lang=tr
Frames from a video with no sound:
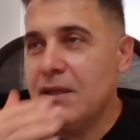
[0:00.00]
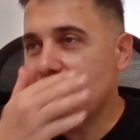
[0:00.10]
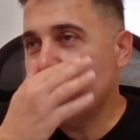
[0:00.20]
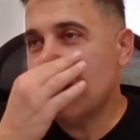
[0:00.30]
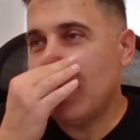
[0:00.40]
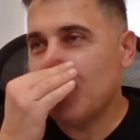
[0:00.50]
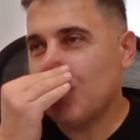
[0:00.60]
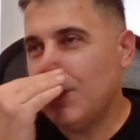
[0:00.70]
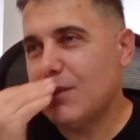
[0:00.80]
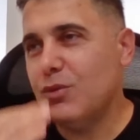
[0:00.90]
Şimdi
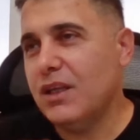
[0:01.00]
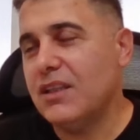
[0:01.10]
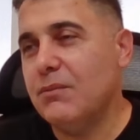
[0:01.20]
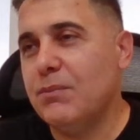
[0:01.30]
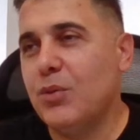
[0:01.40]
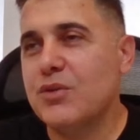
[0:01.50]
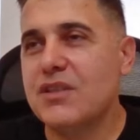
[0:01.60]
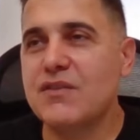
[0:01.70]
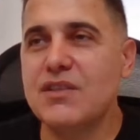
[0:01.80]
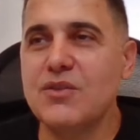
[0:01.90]
Selçuk Bey sürekli
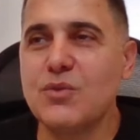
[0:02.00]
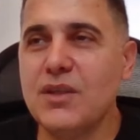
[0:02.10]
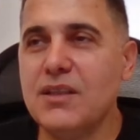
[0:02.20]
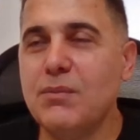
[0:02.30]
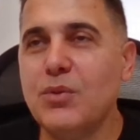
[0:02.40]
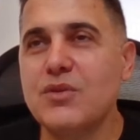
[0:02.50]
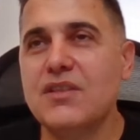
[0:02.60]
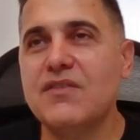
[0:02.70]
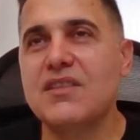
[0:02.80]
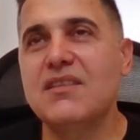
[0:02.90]
pozitifsiniz, sürekli
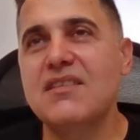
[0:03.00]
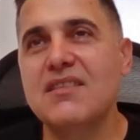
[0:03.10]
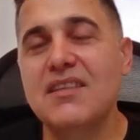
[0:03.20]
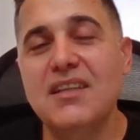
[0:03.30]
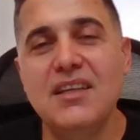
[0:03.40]
pozitifsiniz.